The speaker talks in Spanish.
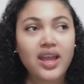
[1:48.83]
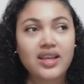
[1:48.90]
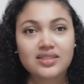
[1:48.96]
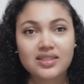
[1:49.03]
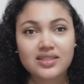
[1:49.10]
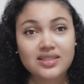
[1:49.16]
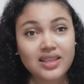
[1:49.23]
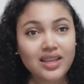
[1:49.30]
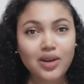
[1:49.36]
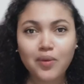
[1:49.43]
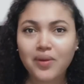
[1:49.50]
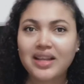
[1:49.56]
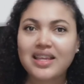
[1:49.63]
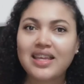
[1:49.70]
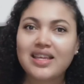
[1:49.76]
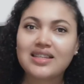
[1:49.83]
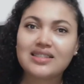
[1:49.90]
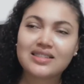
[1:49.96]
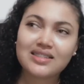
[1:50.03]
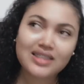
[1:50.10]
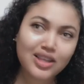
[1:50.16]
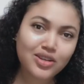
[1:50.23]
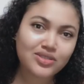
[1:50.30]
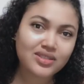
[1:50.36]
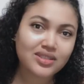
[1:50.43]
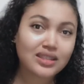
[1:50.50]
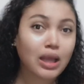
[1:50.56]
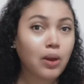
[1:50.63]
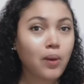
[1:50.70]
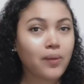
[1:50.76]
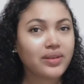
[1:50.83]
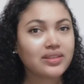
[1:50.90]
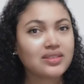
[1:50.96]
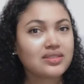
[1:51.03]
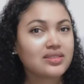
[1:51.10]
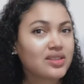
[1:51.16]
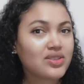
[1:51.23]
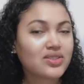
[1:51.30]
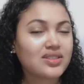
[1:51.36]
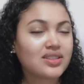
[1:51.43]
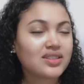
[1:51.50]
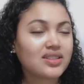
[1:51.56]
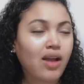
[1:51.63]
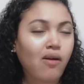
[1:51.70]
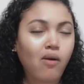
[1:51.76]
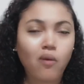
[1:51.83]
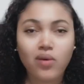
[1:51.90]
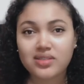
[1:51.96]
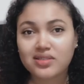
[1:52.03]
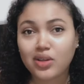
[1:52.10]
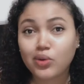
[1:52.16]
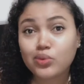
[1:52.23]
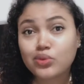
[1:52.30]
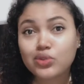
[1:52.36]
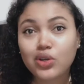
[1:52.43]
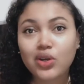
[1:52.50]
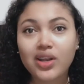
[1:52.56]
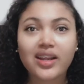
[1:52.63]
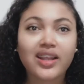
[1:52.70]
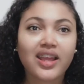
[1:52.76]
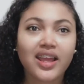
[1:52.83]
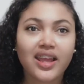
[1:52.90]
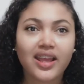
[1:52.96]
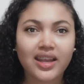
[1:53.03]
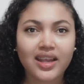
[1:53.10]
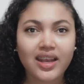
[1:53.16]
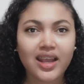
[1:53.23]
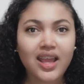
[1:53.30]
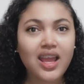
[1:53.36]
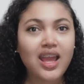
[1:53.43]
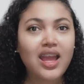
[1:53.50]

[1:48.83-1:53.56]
Es decir, cualquier 5 centavos, 25 centavos o hasta un dólar que genere